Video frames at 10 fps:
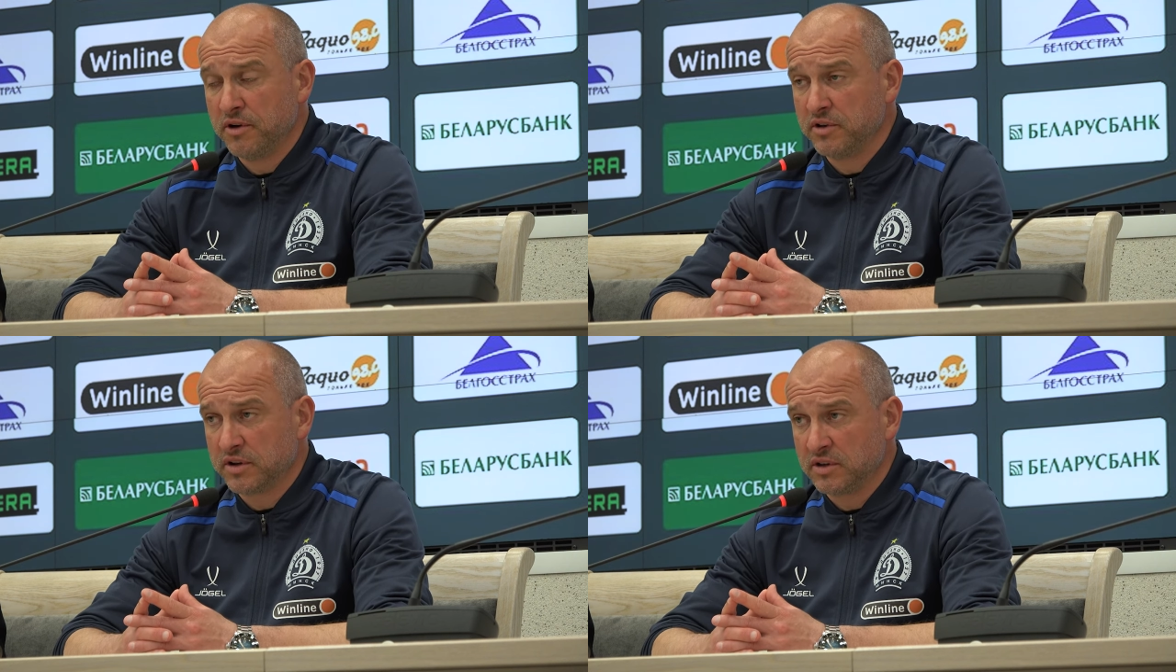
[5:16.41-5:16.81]

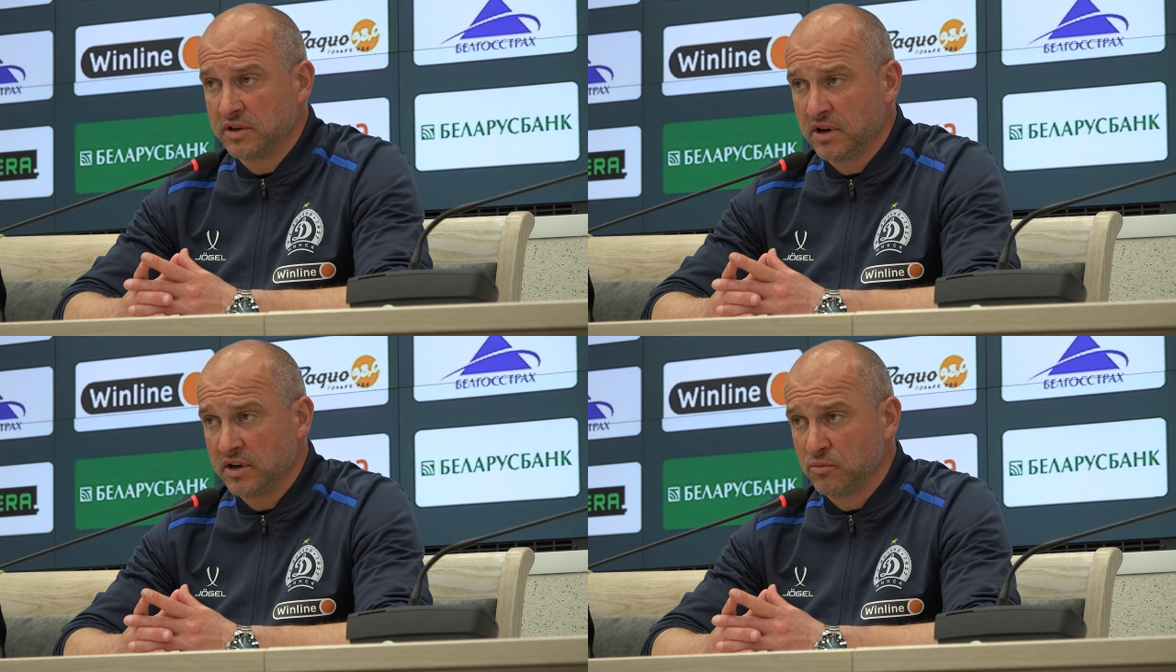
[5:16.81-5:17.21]
поверьте,
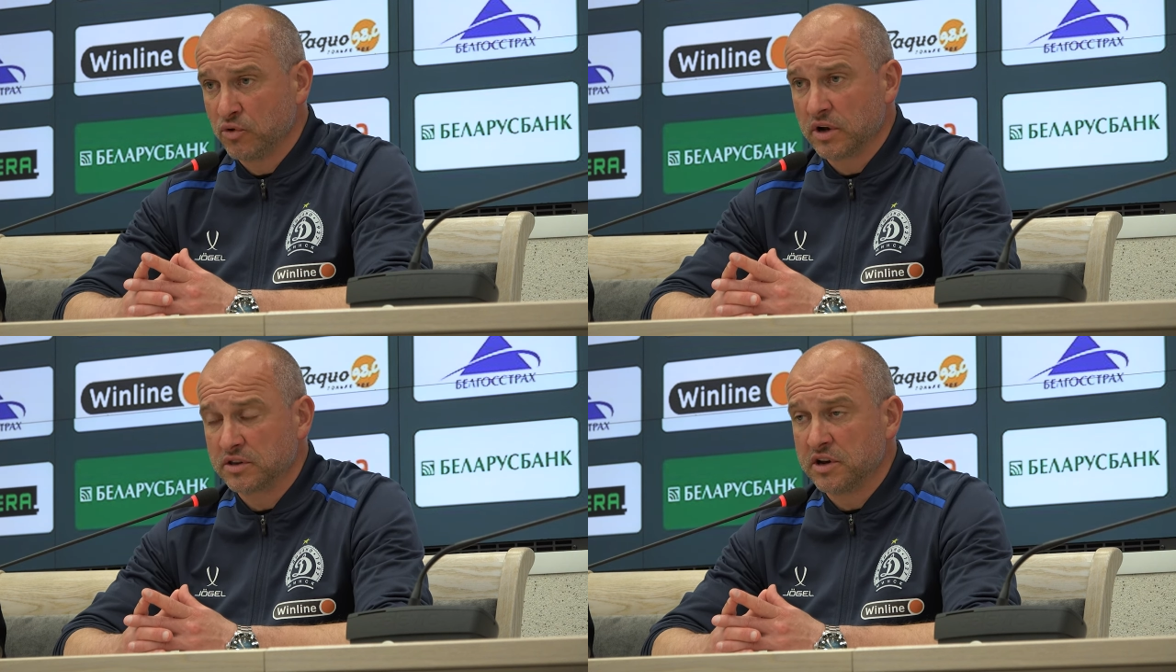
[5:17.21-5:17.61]
я
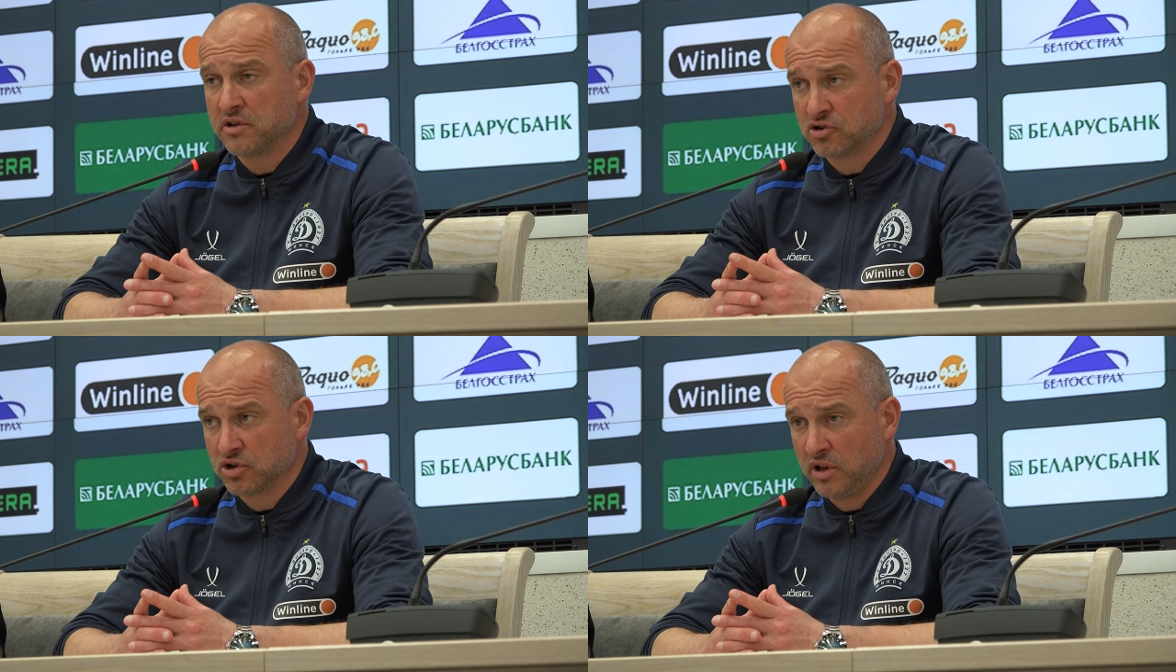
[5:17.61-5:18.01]
ему как
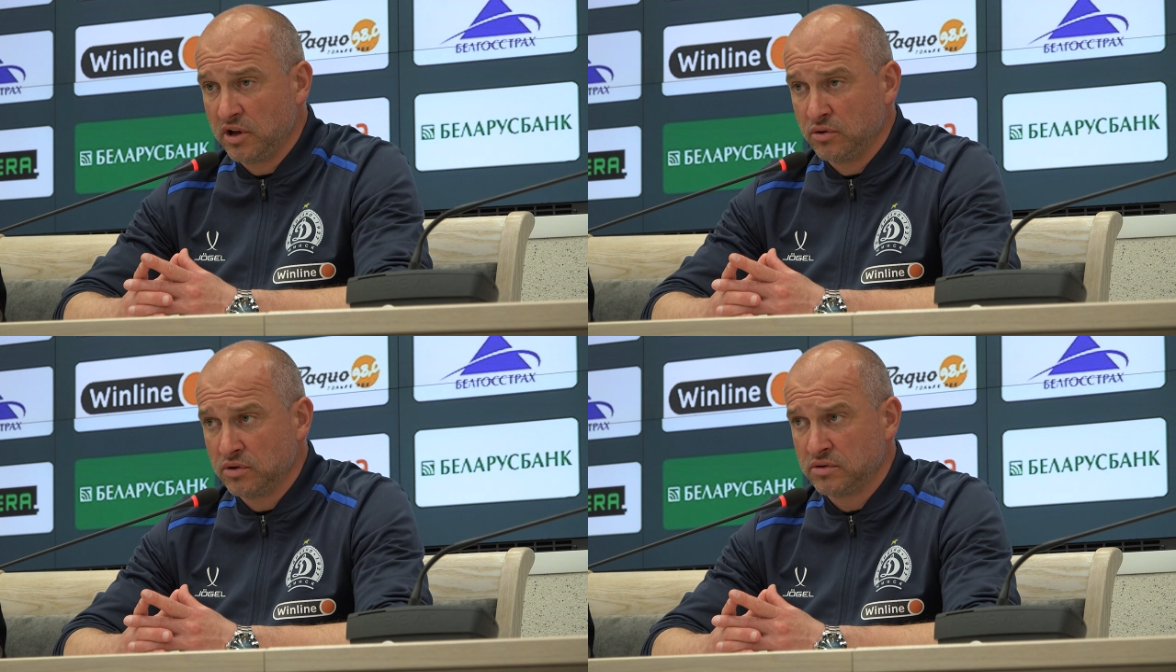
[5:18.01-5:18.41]
тренер
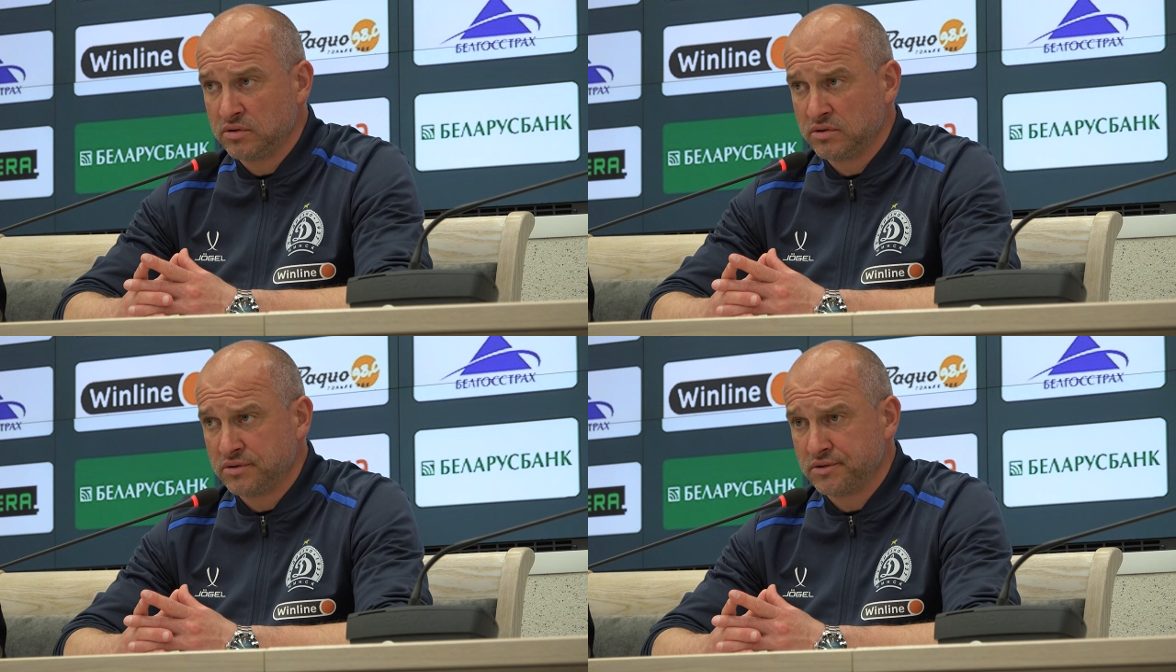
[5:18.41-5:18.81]

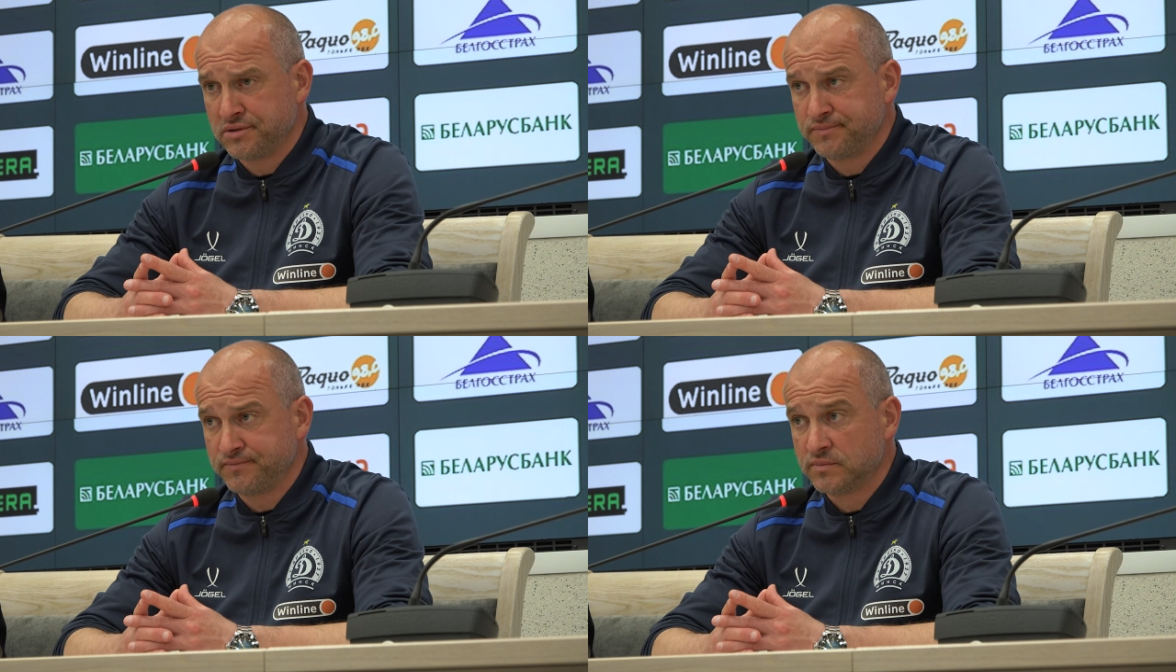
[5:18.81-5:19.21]

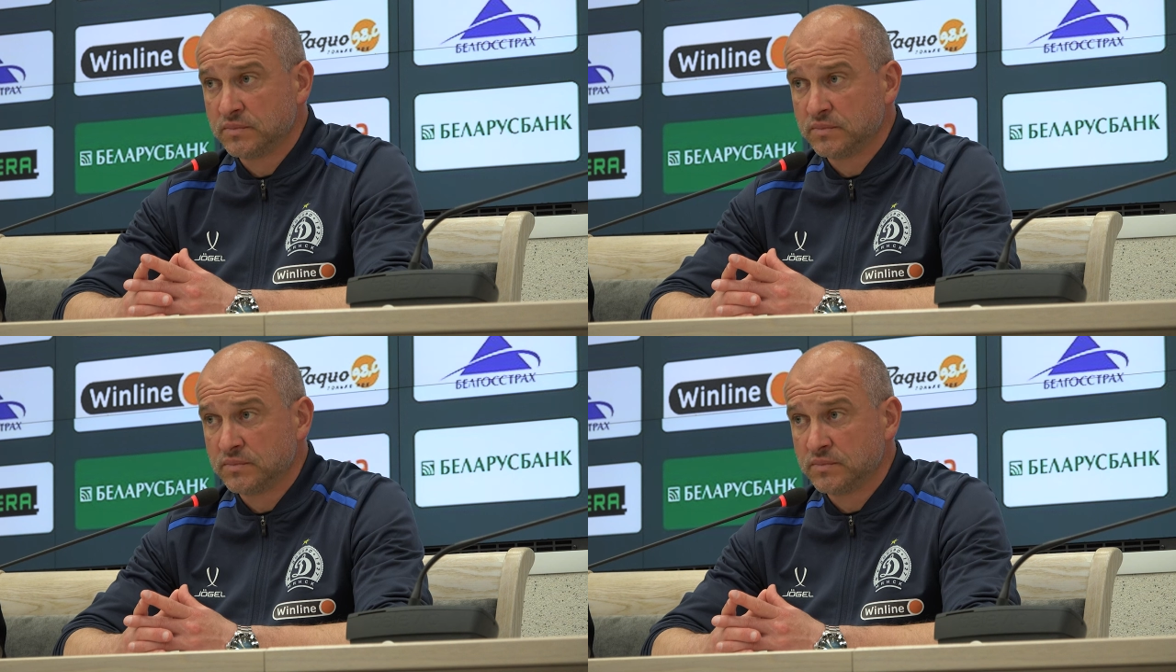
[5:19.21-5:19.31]
желаю